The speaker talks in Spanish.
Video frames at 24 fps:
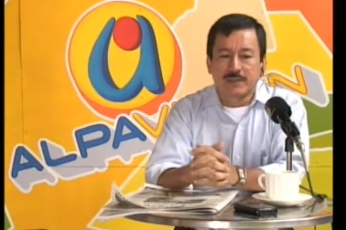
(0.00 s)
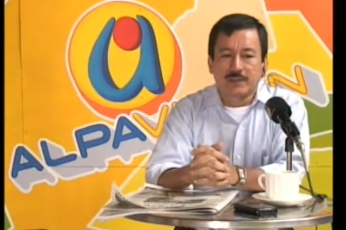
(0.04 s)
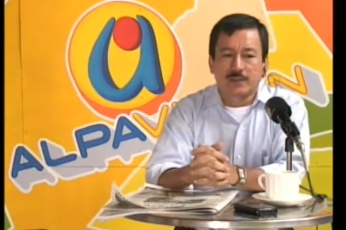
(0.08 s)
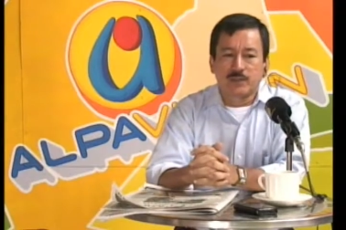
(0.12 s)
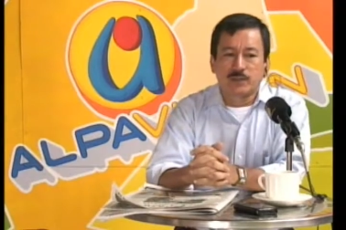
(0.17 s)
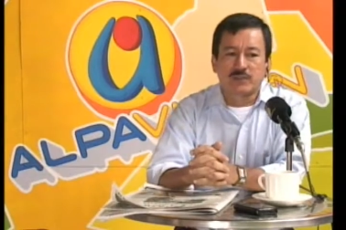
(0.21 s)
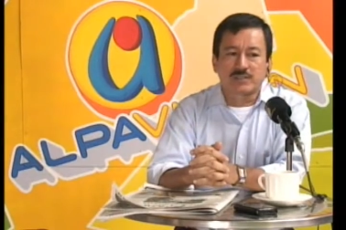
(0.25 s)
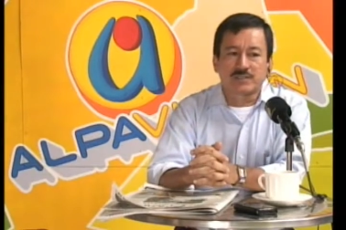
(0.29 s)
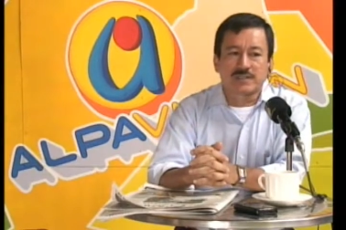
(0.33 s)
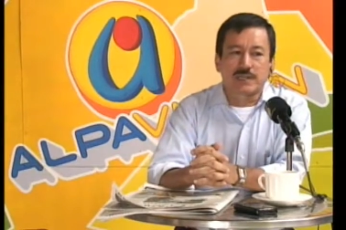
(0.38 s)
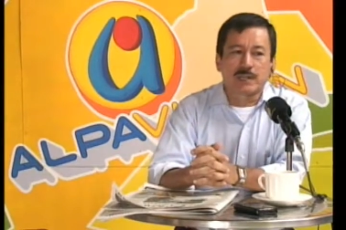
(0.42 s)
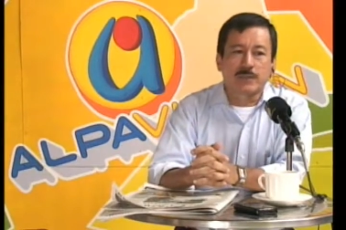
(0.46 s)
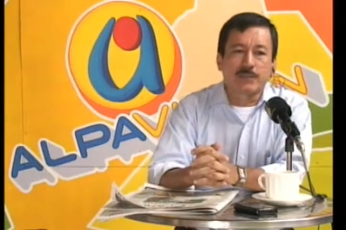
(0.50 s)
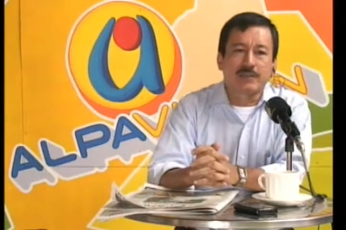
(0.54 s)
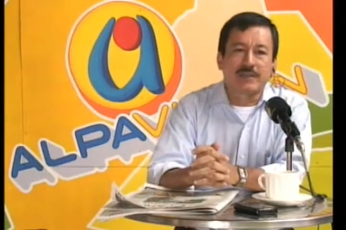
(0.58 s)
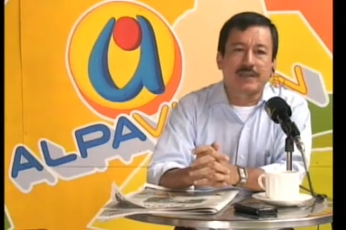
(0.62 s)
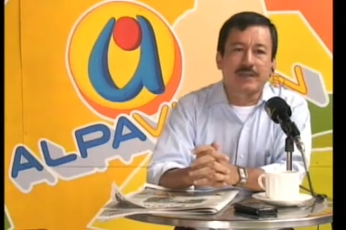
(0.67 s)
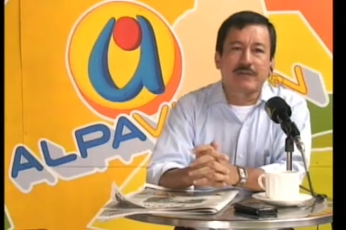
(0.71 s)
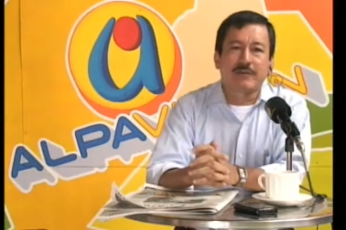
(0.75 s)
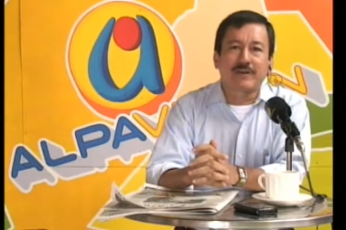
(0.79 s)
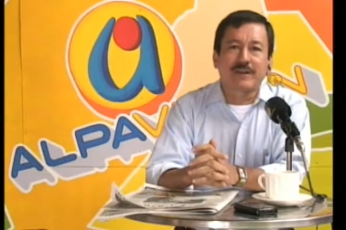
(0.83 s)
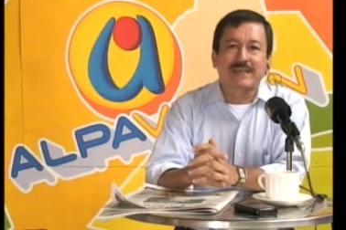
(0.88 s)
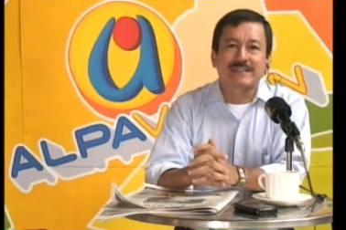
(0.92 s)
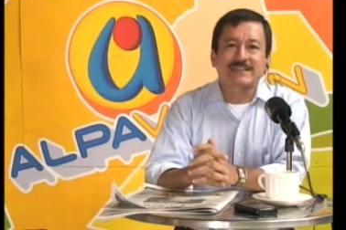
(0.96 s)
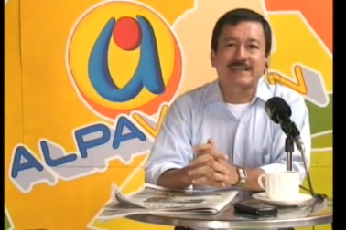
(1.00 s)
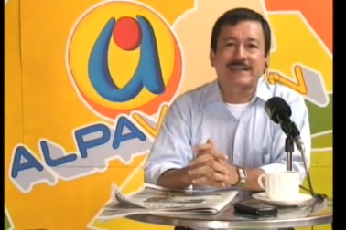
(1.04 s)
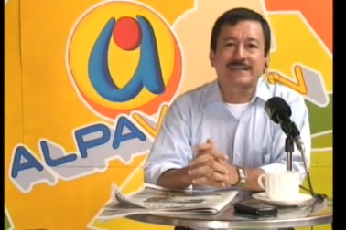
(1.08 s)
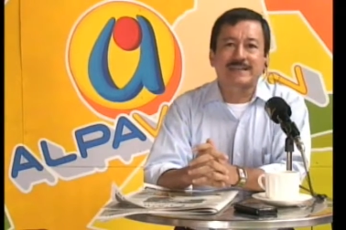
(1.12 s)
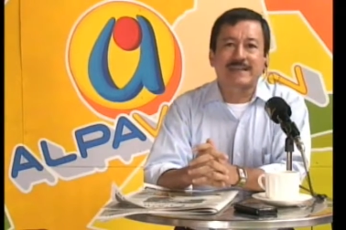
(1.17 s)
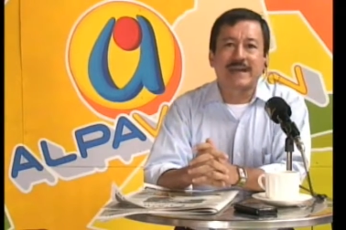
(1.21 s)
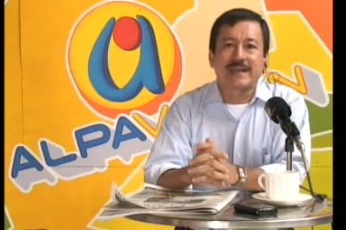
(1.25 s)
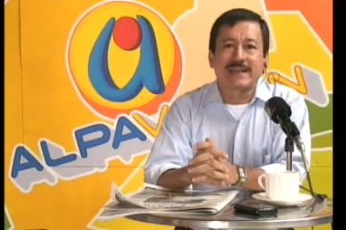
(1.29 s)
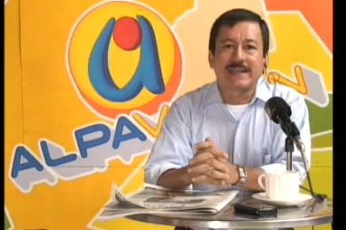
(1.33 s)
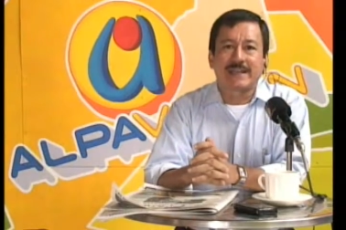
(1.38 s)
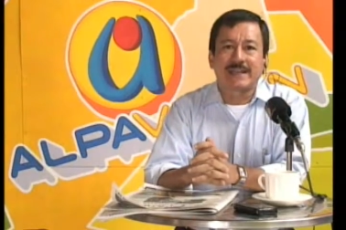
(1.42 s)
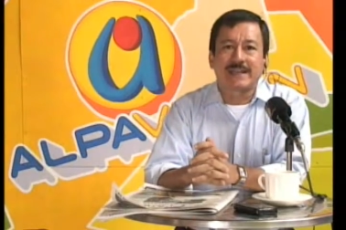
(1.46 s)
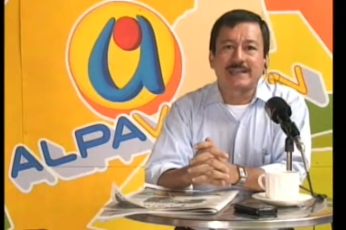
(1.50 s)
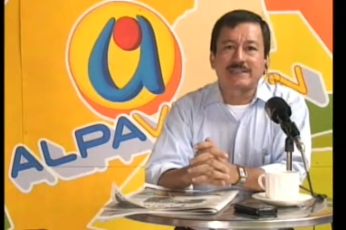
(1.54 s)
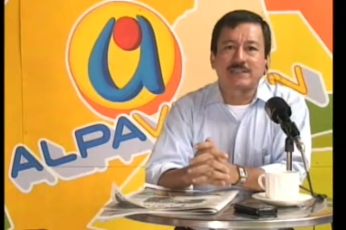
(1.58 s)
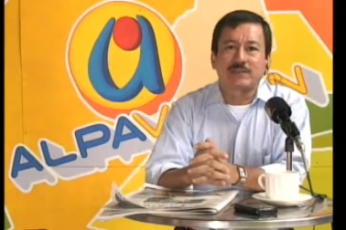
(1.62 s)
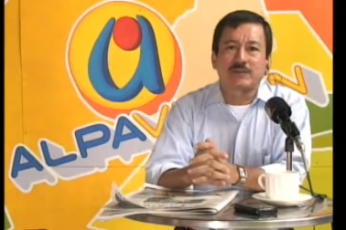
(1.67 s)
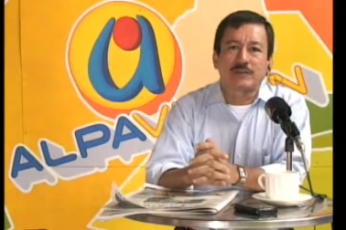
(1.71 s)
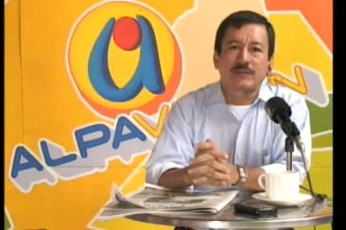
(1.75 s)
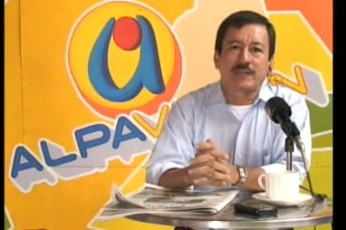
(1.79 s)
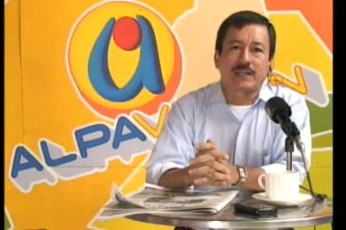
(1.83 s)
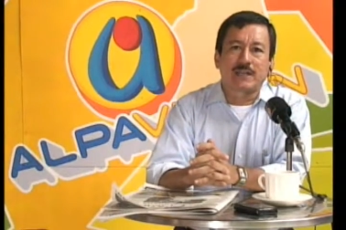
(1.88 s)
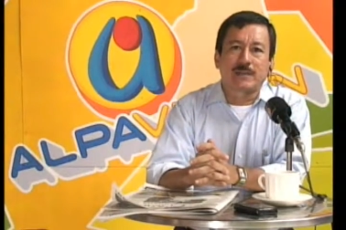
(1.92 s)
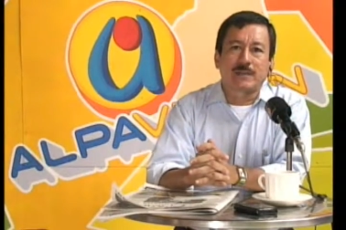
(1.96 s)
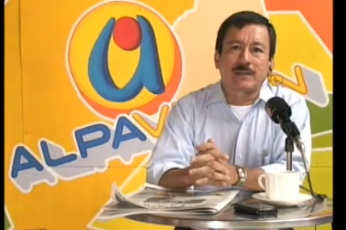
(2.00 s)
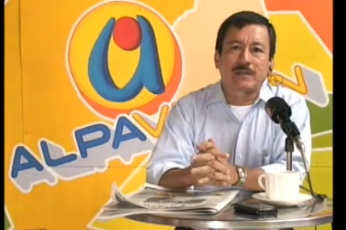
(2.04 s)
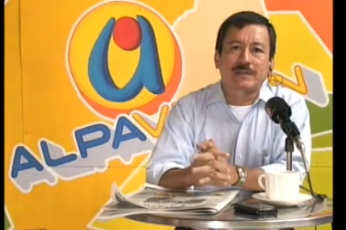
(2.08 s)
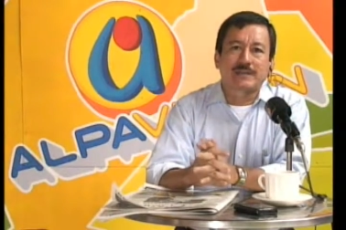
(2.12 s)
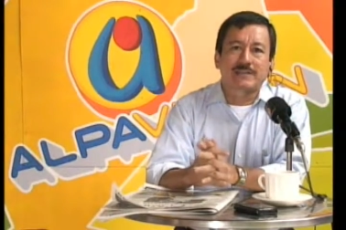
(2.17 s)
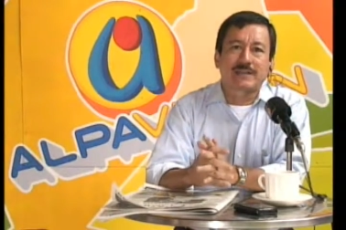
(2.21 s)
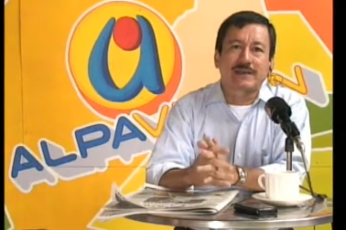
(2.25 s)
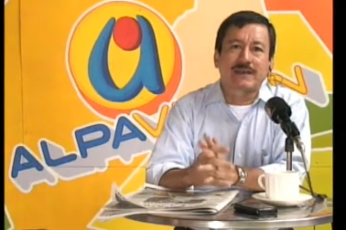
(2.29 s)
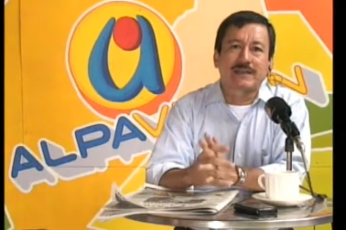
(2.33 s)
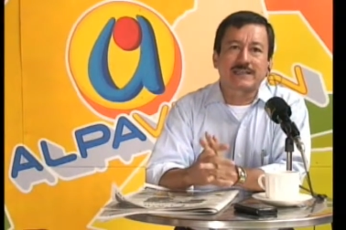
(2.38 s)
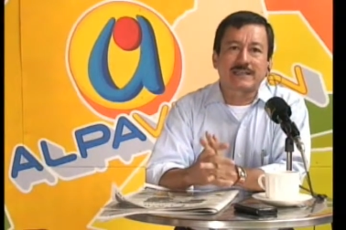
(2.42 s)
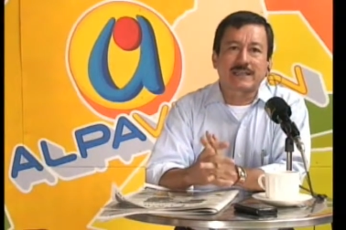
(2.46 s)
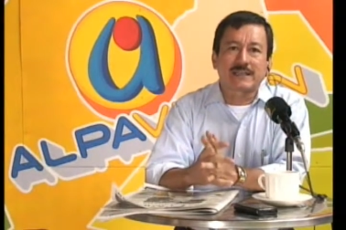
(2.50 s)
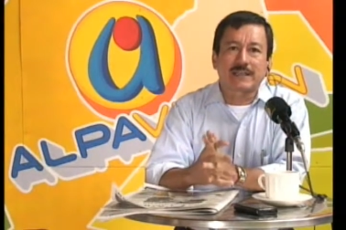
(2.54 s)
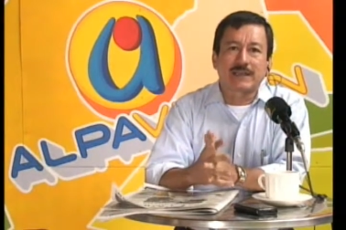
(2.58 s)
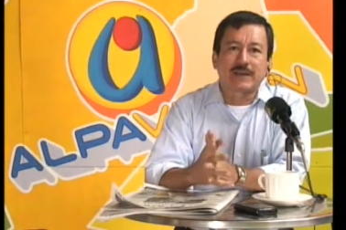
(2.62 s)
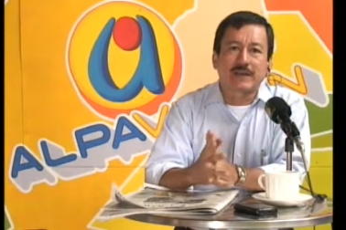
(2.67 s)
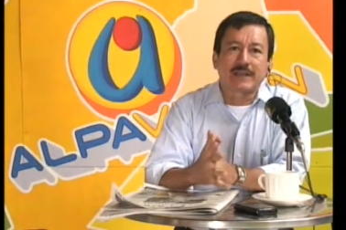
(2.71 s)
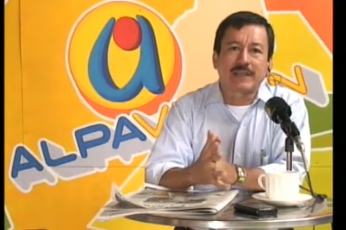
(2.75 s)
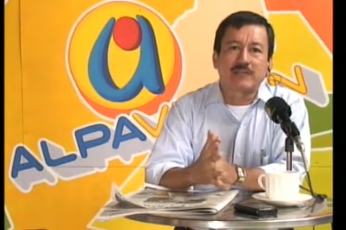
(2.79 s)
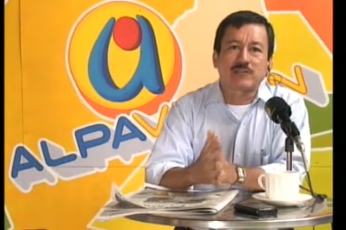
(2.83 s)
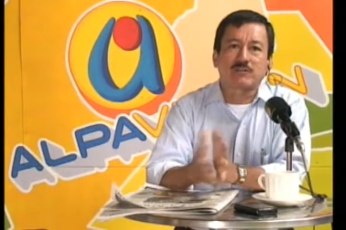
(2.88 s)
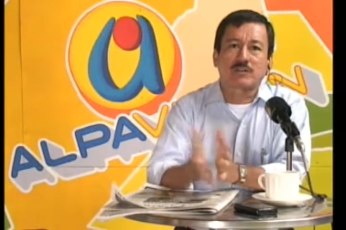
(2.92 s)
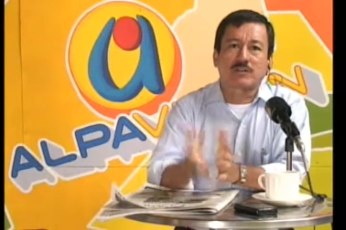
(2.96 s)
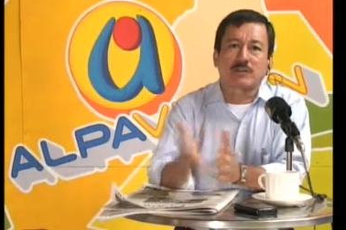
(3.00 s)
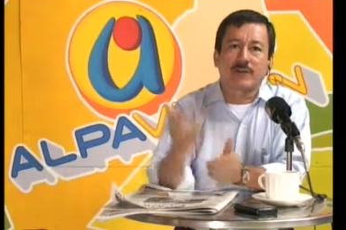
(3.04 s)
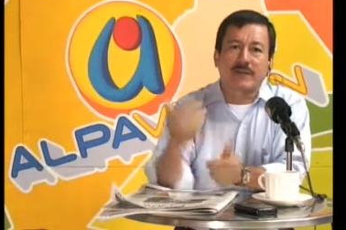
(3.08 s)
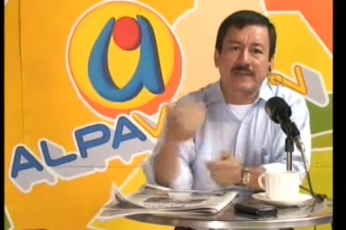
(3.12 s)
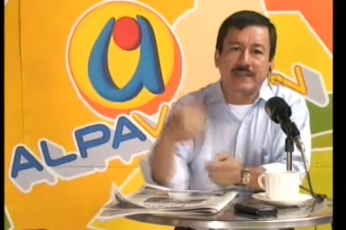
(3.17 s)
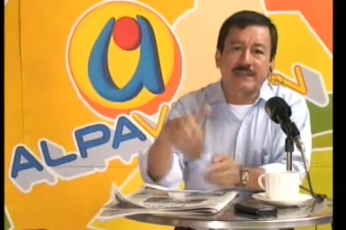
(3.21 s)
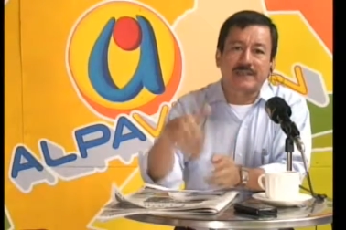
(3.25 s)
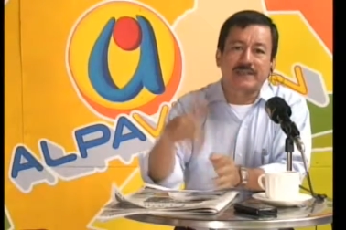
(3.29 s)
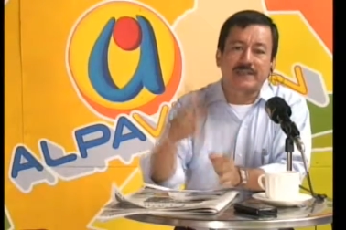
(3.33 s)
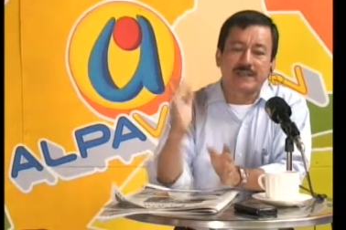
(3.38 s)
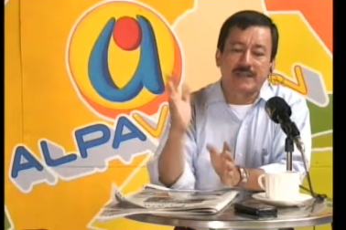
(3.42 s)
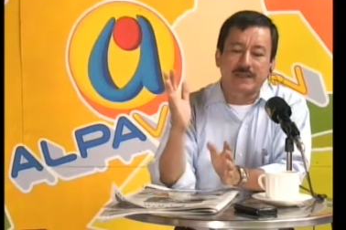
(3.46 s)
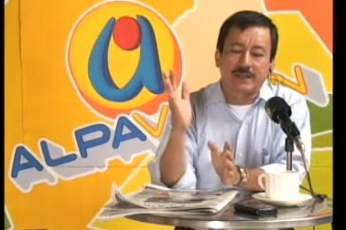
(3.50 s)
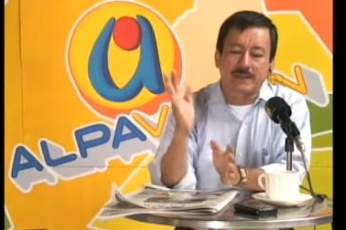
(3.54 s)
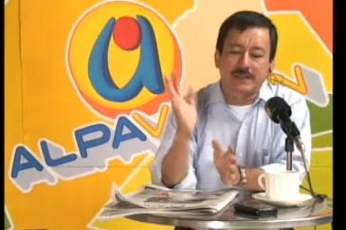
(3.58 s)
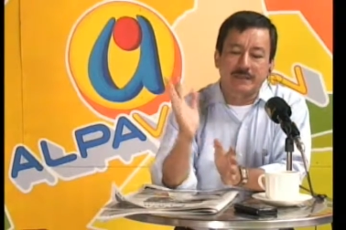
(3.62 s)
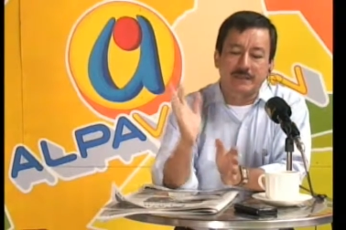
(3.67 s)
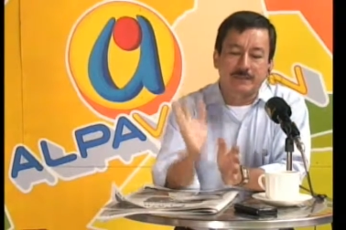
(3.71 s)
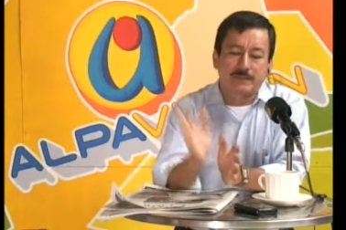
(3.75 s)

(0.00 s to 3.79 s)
no es que la muñeca fuera satánica, sino que el hermano estaba aterrado que su hermanita